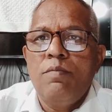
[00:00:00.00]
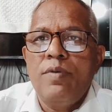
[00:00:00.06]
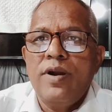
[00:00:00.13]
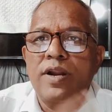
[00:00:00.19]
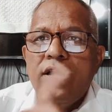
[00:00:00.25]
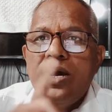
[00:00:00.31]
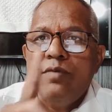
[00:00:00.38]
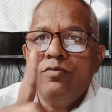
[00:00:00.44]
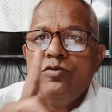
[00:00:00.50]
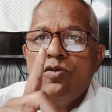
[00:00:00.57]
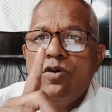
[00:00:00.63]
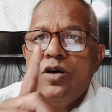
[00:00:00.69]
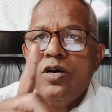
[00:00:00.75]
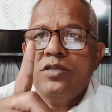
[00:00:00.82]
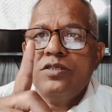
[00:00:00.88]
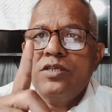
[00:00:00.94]
प्राणायाम जो
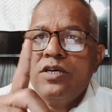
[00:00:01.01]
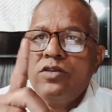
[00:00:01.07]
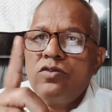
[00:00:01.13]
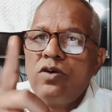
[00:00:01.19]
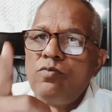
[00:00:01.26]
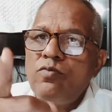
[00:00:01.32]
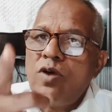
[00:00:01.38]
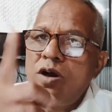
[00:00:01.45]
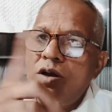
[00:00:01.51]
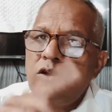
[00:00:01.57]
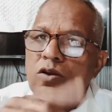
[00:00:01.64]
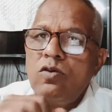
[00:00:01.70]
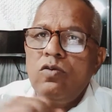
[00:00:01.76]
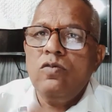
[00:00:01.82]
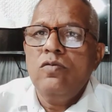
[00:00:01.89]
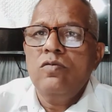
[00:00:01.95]
है चाहे तो आप वहाँ
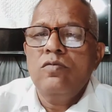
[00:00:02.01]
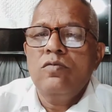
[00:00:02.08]
कर लो